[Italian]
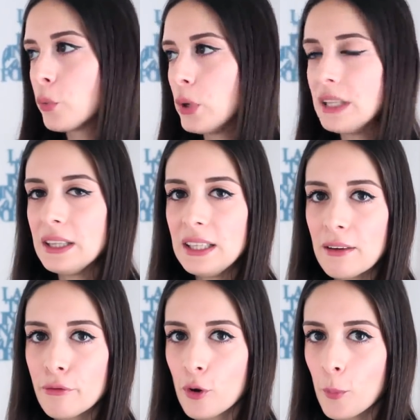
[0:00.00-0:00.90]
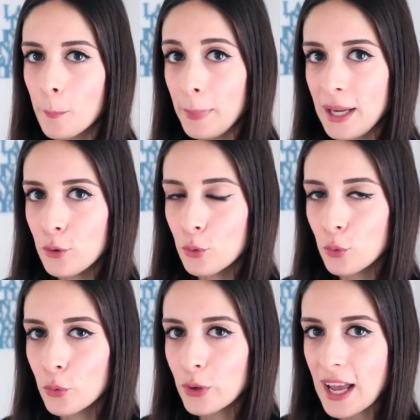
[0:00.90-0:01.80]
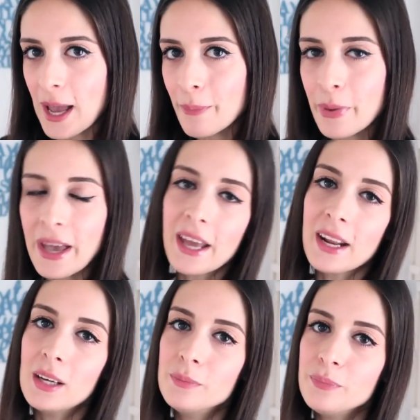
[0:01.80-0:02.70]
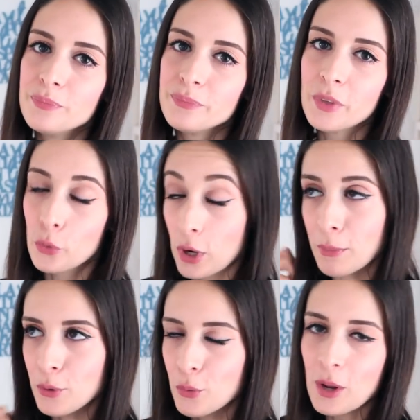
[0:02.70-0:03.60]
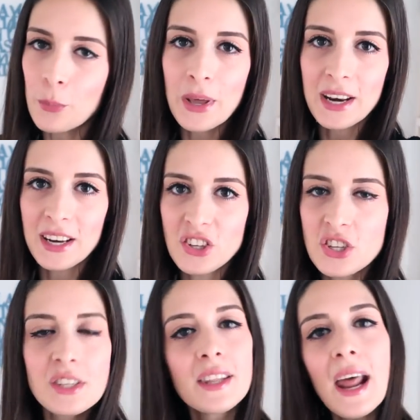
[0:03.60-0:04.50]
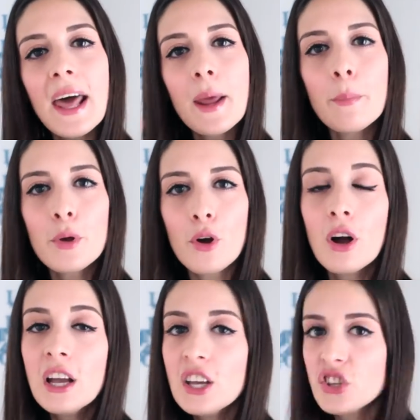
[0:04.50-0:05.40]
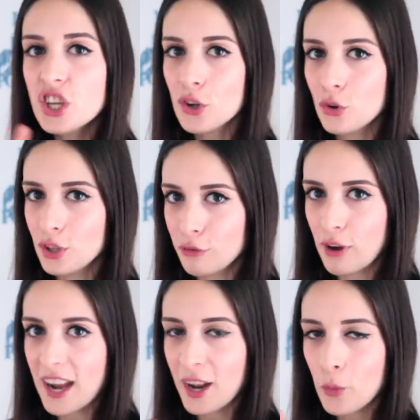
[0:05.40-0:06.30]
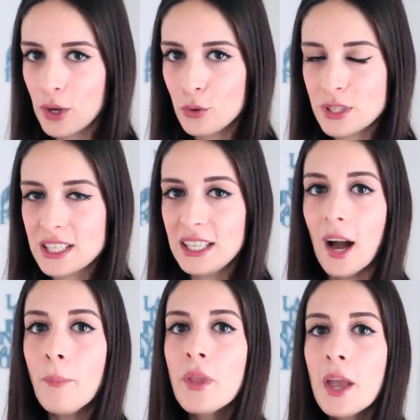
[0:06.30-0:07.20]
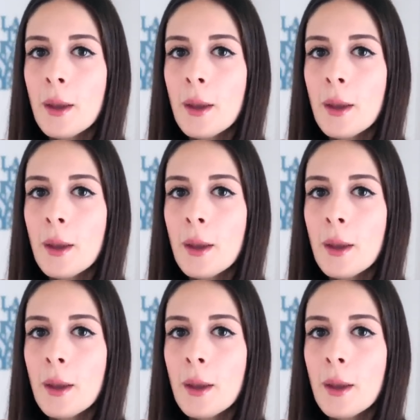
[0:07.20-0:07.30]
quindi avrò meno ore per, mh, mm, ancora meno ore per registrare, però cerco di fare qualcosina.